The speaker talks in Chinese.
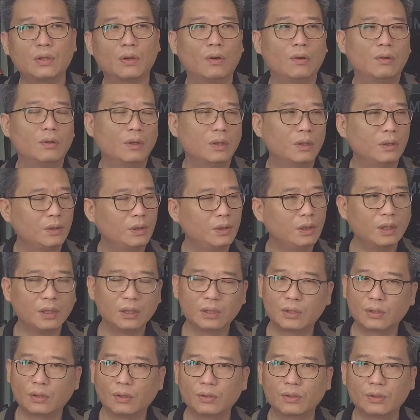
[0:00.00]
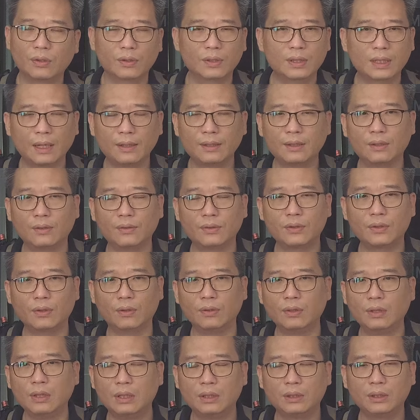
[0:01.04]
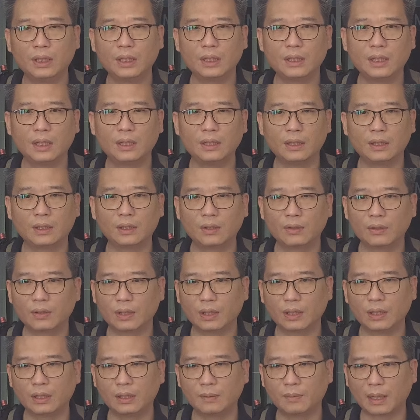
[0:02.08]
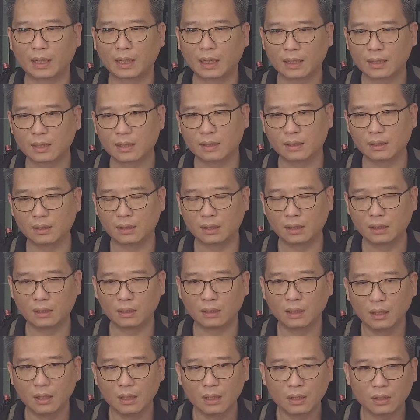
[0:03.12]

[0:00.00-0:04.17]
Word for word: 九、二九九、三九九那些你都可以把它舍弃，